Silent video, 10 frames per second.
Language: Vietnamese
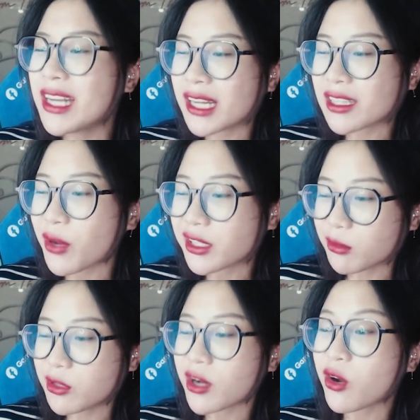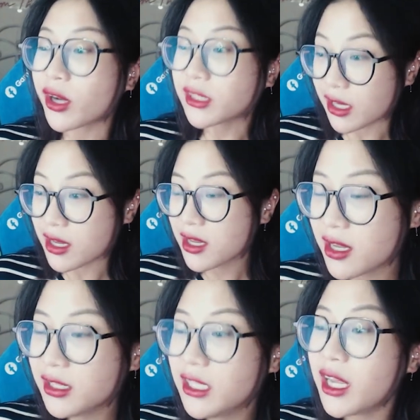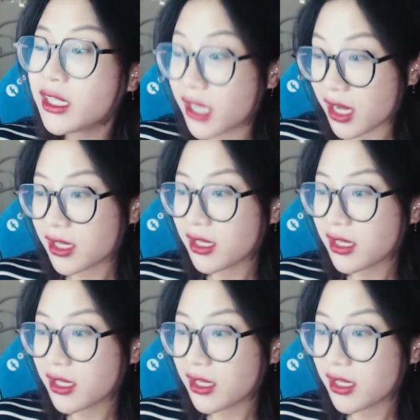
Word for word: thấy người ta quát chồng như quát con chưa nhìn thấy chưa